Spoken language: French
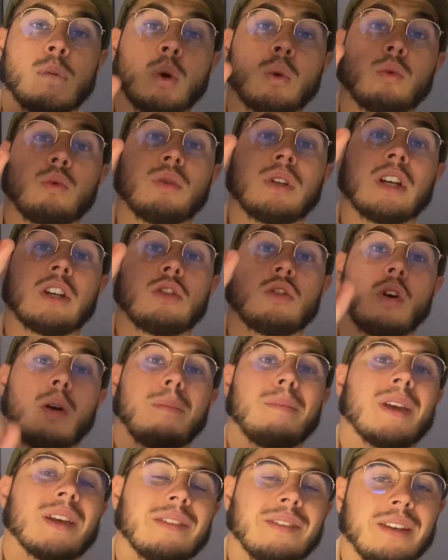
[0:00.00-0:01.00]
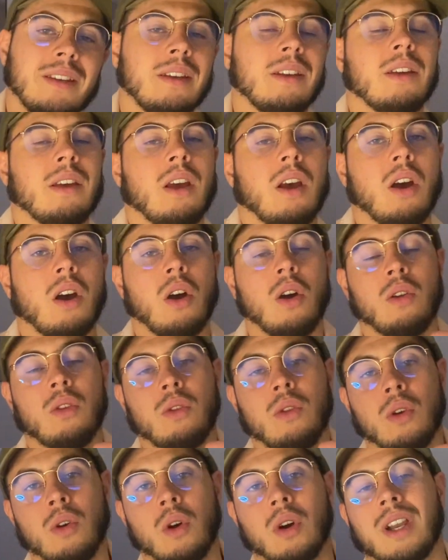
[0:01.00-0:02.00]
En tout cas, je te remercie euh,
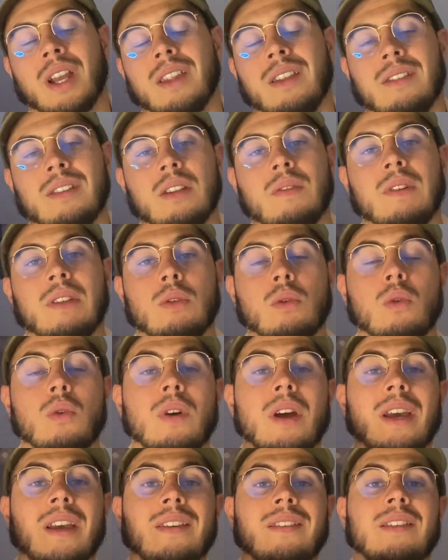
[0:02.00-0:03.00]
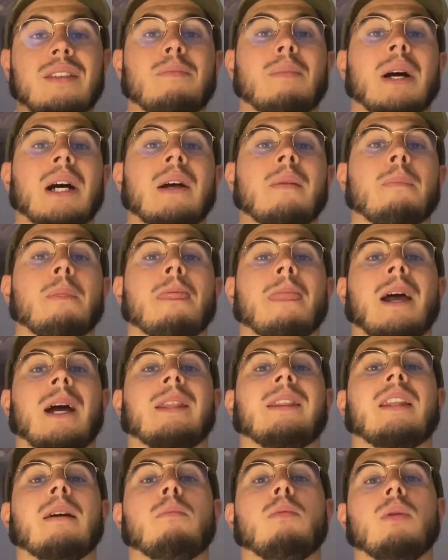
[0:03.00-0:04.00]
de regarder cette vidéo, n'hésite pas à
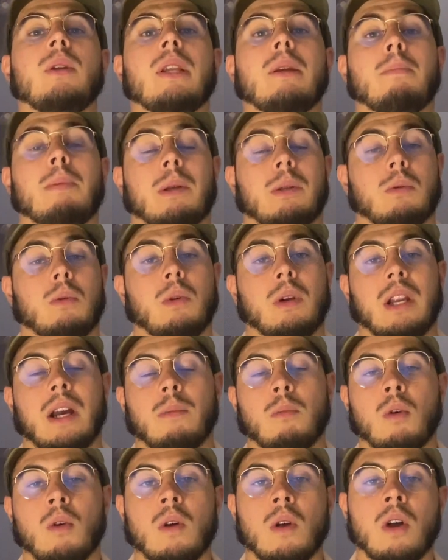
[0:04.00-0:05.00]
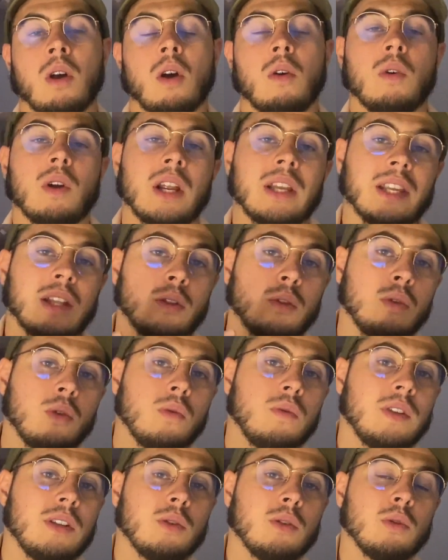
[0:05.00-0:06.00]
t'abonner parce que clairement, voilà, il y a deux
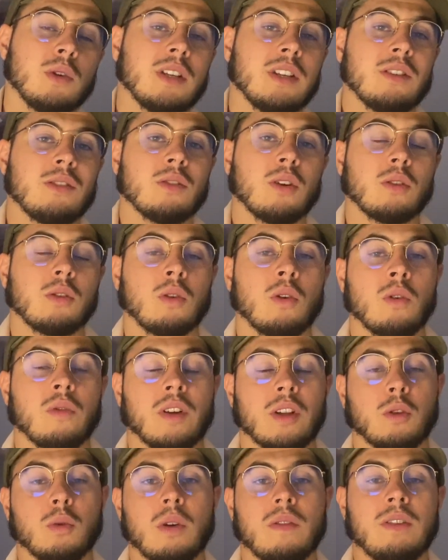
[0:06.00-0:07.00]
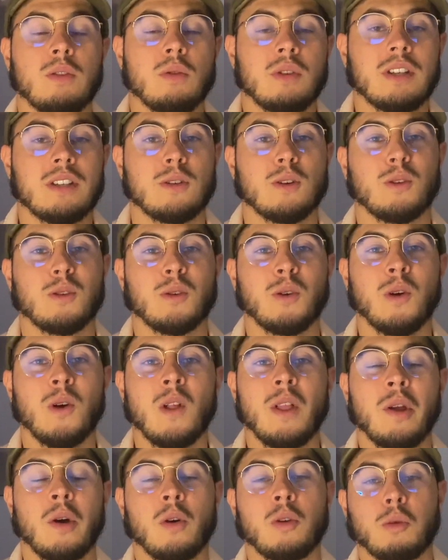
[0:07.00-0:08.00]
vidéos qui sortent, enfin trois vidéos qui sortent
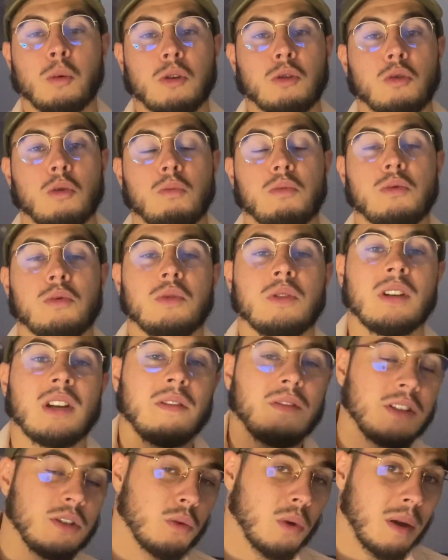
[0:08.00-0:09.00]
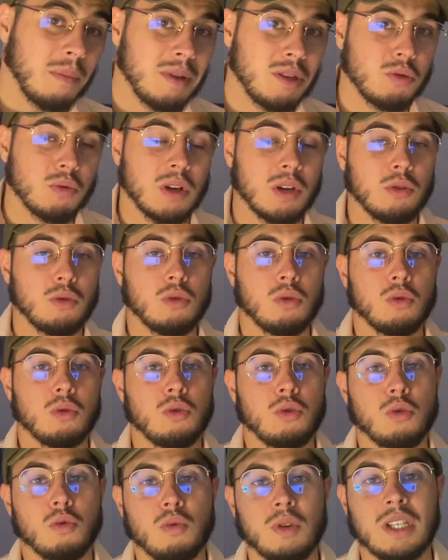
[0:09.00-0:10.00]
en, trois jours plus la vidéo habituelle
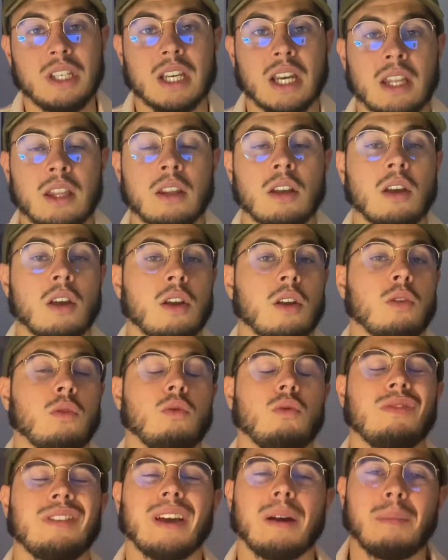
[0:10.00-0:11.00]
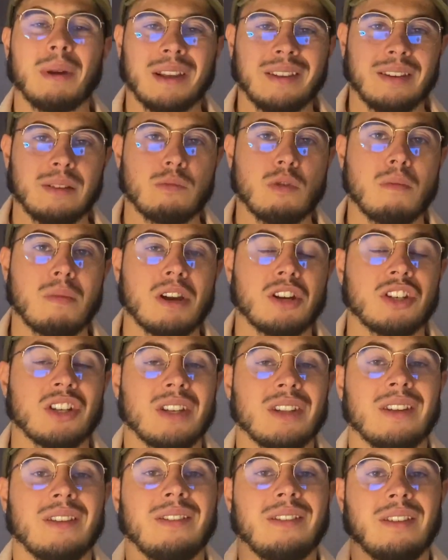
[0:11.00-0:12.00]
du week-end soutiens maximum la
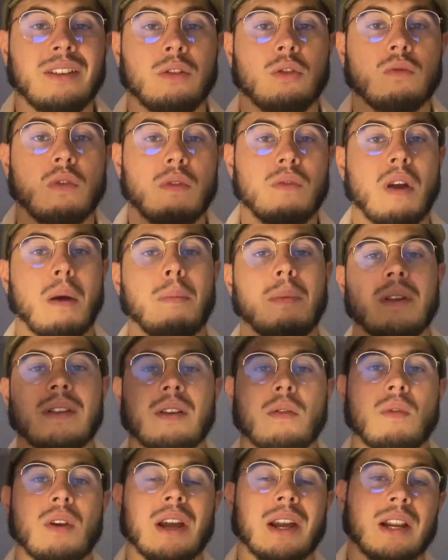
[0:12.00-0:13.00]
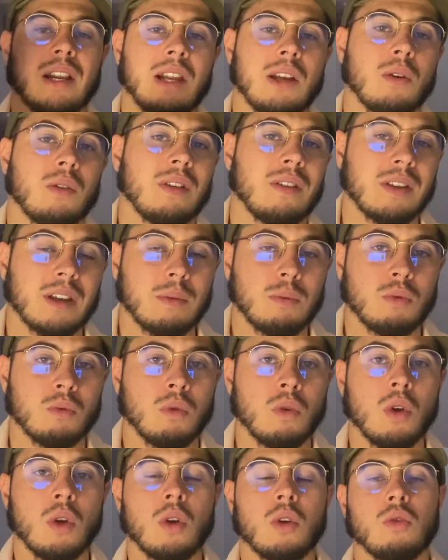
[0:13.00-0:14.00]
chaîne. Et si tu veux te faire plaisir, voilà, clique en description,
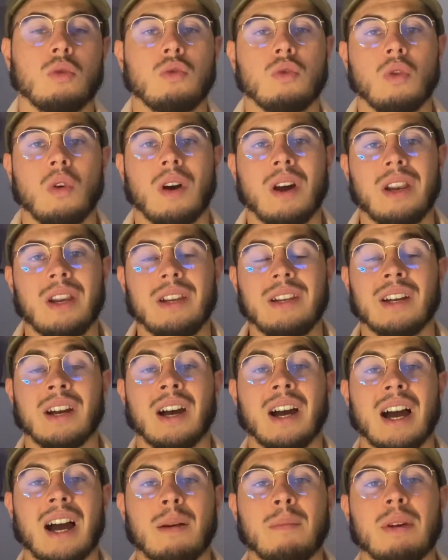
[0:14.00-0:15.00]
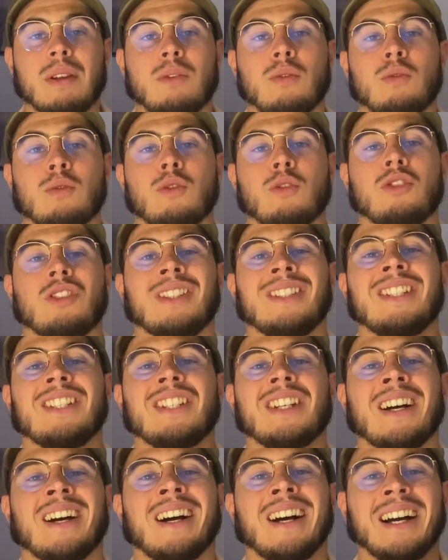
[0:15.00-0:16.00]
tu auras les liens Amazon que je t'ai
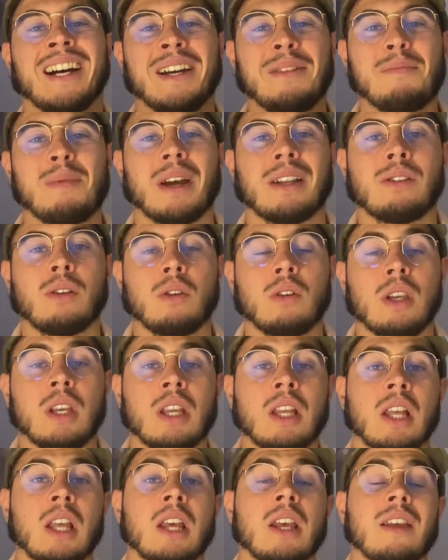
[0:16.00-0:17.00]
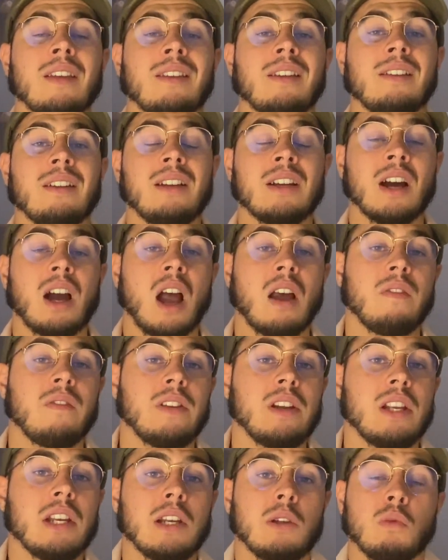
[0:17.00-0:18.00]
déjà répertoriés. C'est des liens
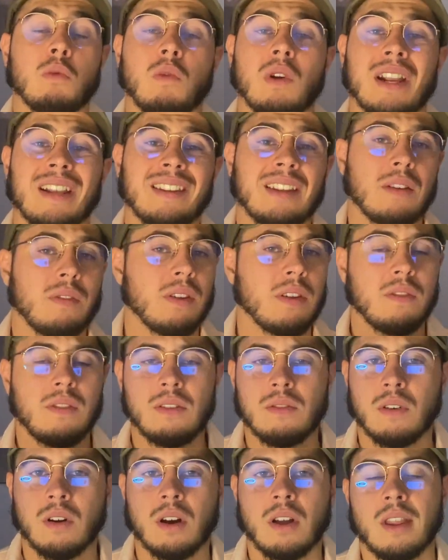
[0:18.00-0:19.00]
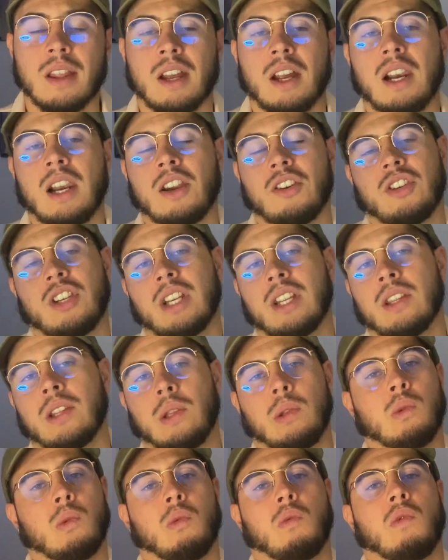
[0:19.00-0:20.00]
affiliés, donc voilà, ça fait vivre la chaîne.
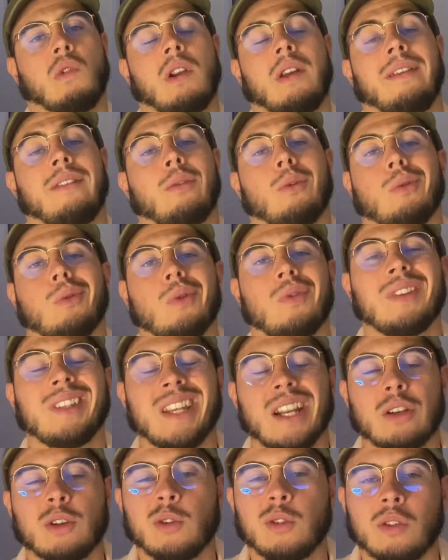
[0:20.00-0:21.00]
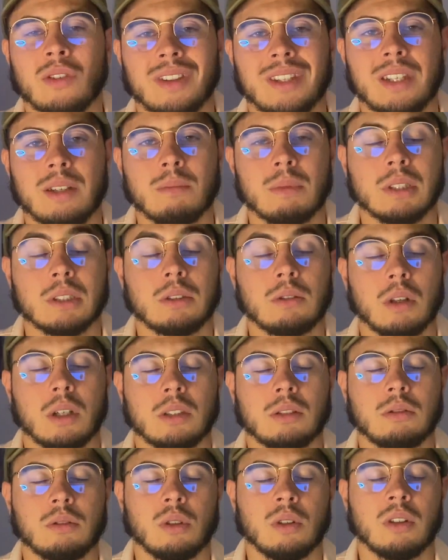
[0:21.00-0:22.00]
Donc voilà, je retrouve quelques centimes, hein, je te
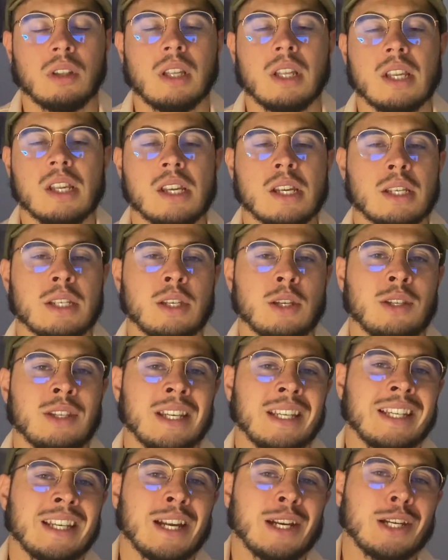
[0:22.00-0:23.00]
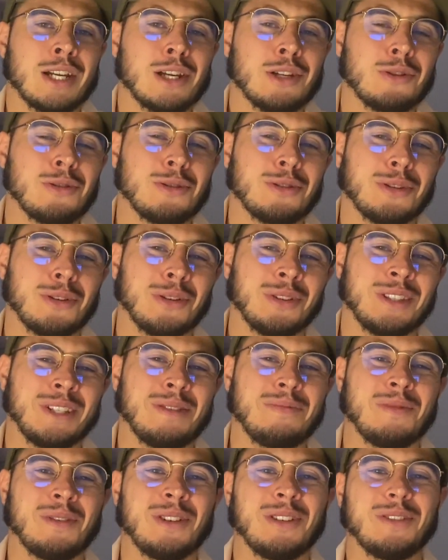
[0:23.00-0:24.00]
rassure. C'est quelques
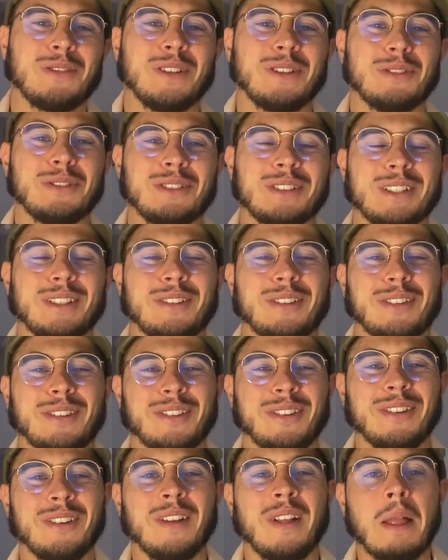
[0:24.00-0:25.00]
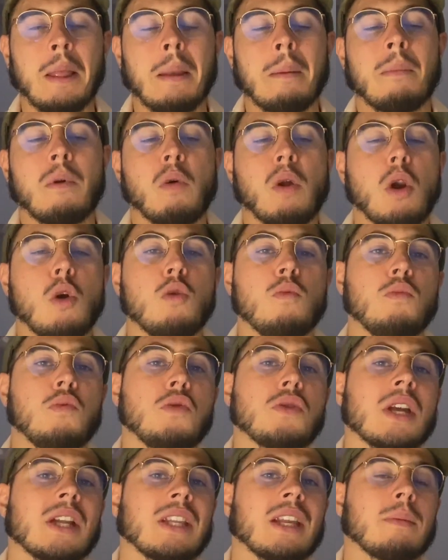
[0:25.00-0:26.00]
centimes que je vais toucher dessus. voilà, le
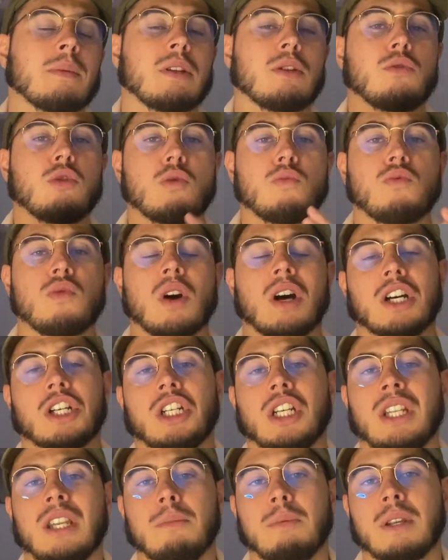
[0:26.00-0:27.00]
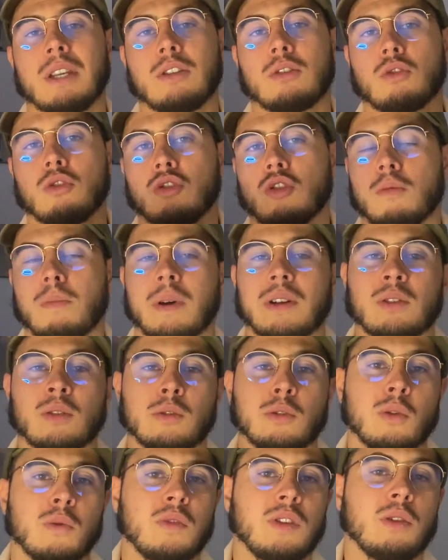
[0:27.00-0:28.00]
but à terme, c'est de se pouvoir acheter des pièces que je te
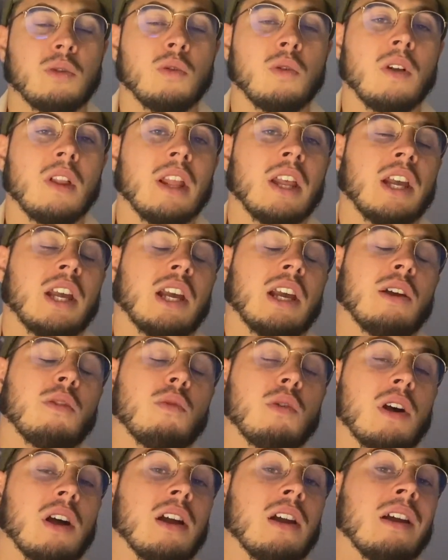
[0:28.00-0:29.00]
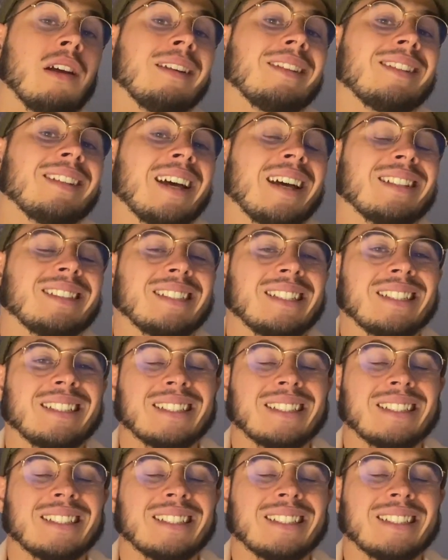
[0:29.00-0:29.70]
présente en vidéo. Et voilà, c'est assez